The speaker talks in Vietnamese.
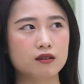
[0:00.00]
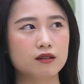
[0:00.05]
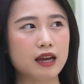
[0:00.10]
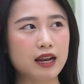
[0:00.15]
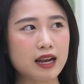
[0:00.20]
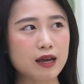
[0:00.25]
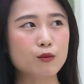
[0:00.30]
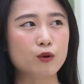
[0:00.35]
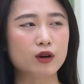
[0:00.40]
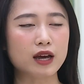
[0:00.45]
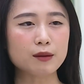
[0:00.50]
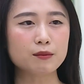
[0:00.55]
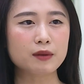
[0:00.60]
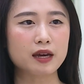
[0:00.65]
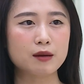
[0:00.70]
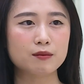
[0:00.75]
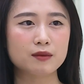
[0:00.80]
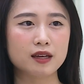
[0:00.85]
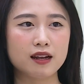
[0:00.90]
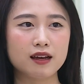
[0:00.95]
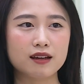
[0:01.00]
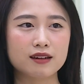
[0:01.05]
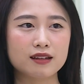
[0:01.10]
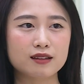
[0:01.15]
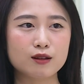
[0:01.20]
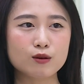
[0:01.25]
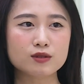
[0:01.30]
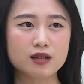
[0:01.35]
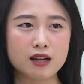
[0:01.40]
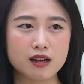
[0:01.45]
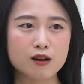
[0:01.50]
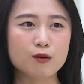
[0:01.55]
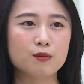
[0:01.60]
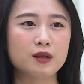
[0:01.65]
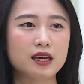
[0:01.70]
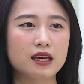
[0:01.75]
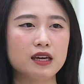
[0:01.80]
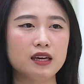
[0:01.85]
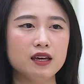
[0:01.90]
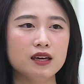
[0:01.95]
Đấy là một cách mà em thấy là detox rất là hợp
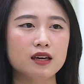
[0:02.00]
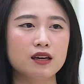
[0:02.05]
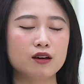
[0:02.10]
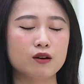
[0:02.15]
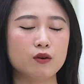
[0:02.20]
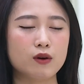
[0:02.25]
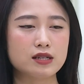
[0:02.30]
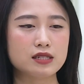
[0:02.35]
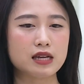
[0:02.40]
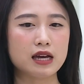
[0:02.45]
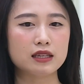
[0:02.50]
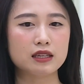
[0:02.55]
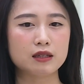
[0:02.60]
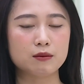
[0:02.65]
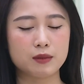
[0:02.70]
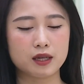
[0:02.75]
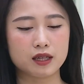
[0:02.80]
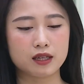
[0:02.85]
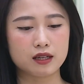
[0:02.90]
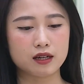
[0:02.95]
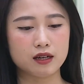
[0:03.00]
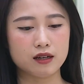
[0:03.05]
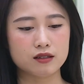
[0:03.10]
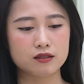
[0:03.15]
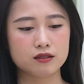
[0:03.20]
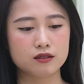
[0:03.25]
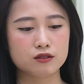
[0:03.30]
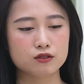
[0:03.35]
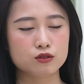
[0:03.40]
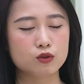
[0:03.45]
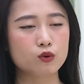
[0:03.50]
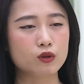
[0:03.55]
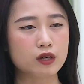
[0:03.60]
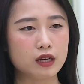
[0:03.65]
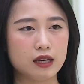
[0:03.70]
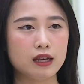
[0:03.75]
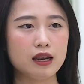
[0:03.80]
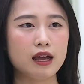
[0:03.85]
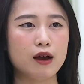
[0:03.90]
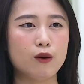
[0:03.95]
lý. Ngoài ra thì mình chú
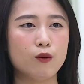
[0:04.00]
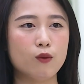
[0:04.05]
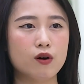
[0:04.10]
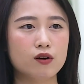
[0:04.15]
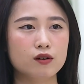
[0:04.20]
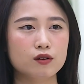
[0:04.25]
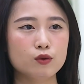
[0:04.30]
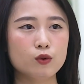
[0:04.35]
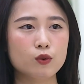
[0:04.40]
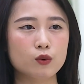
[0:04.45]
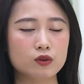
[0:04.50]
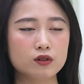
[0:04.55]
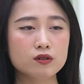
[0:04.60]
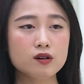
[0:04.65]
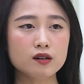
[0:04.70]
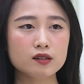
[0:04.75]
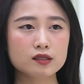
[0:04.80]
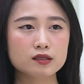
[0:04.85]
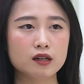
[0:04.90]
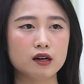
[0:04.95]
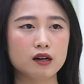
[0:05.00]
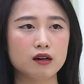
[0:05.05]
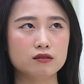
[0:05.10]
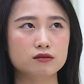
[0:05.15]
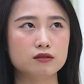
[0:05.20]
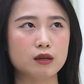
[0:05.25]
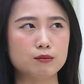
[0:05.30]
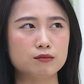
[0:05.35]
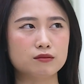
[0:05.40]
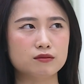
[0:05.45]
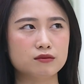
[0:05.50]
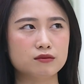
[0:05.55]
ý là uống đủ nước tầm